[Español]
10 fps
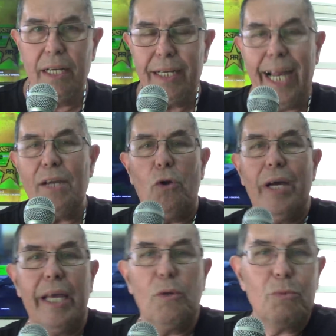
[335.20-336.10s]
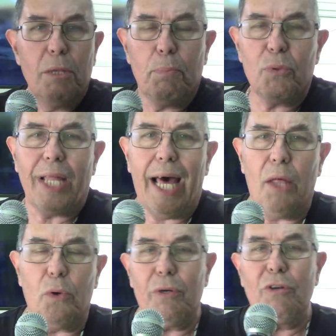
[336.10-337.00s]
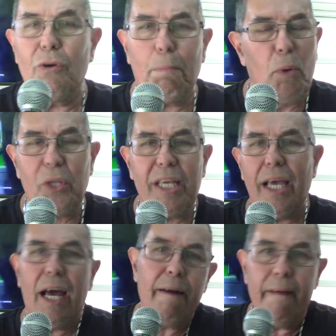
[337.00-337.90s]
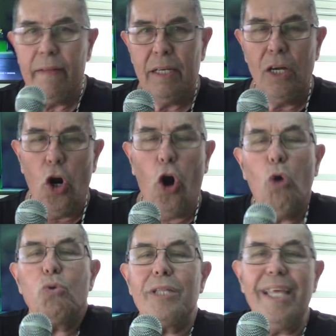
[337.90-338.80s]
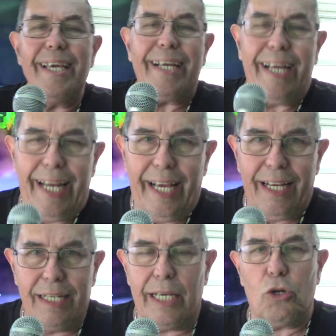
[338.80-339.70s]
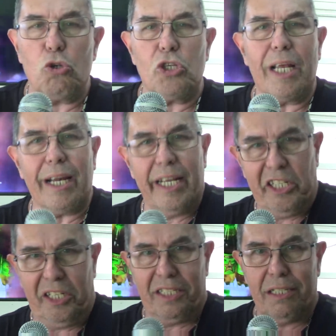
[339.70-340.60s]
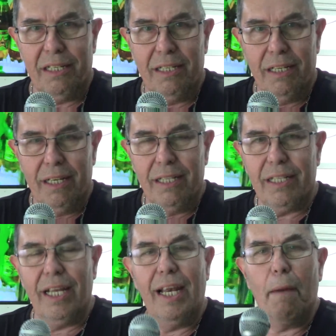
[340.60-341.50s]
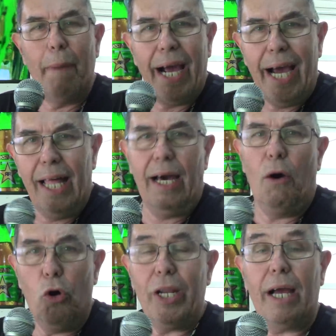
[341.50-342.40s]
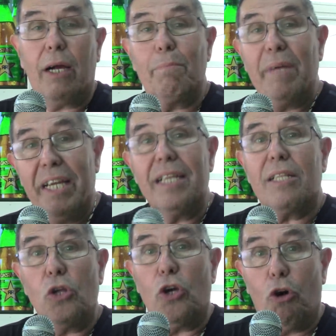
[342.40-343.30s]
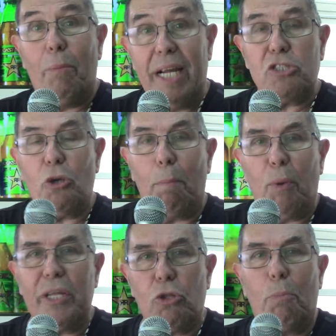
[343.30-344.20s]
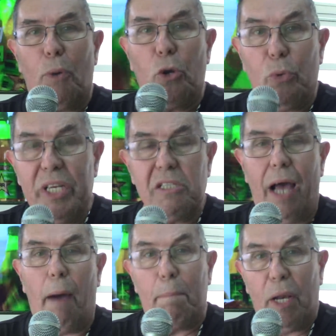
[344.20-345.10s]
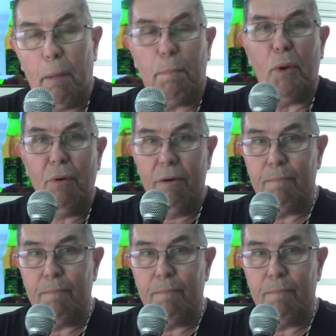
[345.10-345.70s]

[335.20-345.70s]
Claro, era un diputado, no podía, ¿O ustedes creen que José Reyes, de la embajada ahora ministro de Comercio puesto por Luis Aprepo,